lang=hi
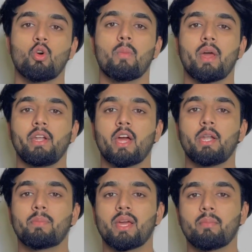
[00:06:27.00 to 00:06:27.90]
हमारी
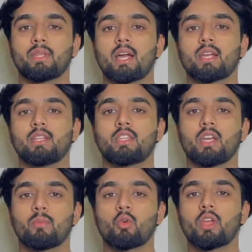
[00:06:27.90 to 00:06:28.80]
डाइट प्लान बता के देते
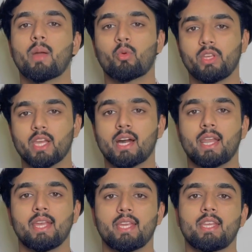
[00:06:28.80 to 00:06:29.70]
हैं हमको कि आपको ये
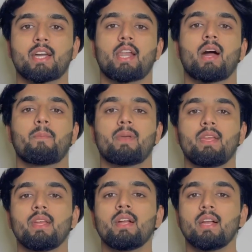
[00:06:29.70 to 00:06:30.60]
खाना है ये नहीं खाना आपकी
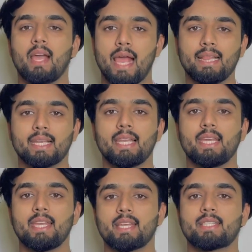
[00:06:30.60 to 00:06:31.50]
हेल्थ के
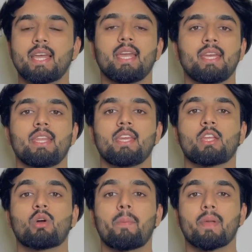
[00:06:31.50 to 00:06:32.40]
लिए ये अच्छा है ये नहीं
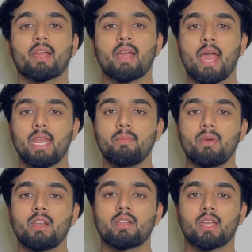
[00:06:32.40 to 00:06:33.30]
है तो आप एक
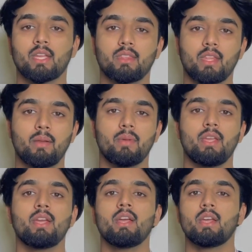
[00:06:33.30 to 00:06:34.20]
एनिमल के अंदर भी
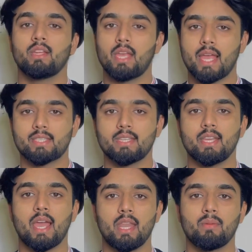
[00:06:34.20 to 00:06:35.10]
ऐसे
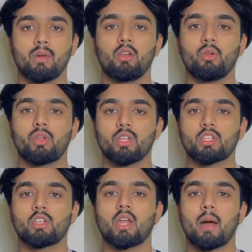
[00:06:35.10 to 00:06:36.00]
एनिमल
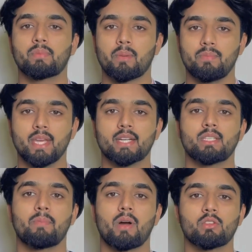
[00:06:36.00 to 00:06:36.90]
न्यूट्रिशन आप सब्जेक्ट
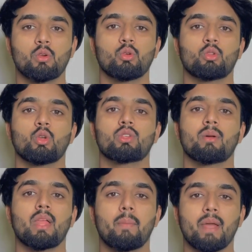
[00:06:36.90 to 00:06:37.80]
से पास आउट होते हो उसके
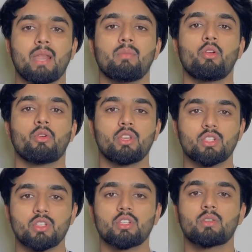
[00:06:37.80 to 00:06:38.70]
बाद आप एनिमल
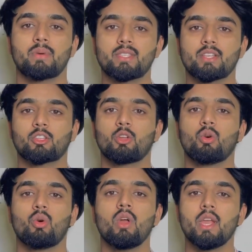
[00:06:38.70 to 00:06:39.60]
न्यूट्रिशनिस्ट बन सकते
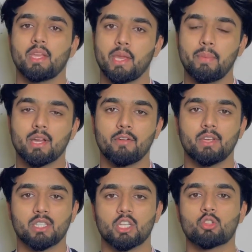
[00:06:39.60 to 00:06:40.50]
हो ये भी
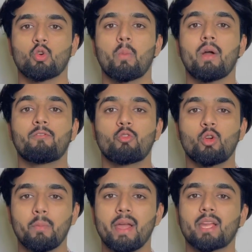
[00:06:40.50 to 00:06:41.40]
काफ़ी अच्छा स्कोप है
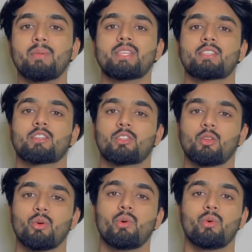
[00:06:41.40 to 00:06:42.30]
फूड बैंक में जा सकते
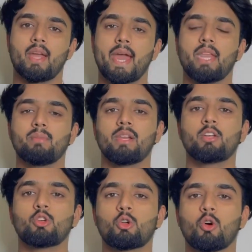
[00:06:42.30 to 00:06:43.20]
हो एनिमल
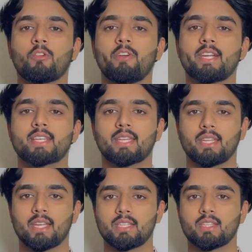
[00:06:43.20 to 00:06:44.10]
की जो डॉग फीड्स
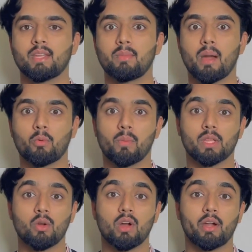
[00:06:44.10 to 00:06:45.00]
आती हैं जितने भी आपको
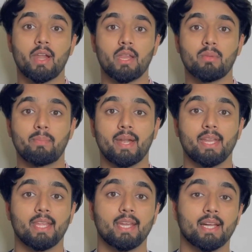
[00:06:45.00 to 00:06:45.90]
पता होगा एनिमल
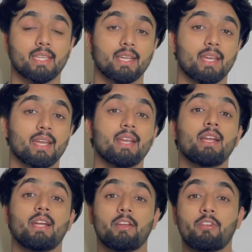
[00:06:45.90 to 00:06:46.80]
पेडिग्री खाते हैं
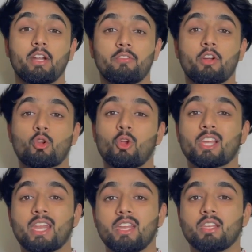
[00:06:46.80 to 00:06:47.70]
डिफरेंट डिफरेंट रॉयल
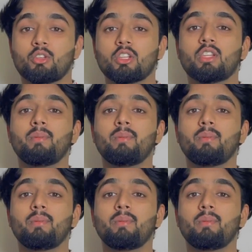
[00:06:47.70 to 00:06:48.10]
कैनिन जितनी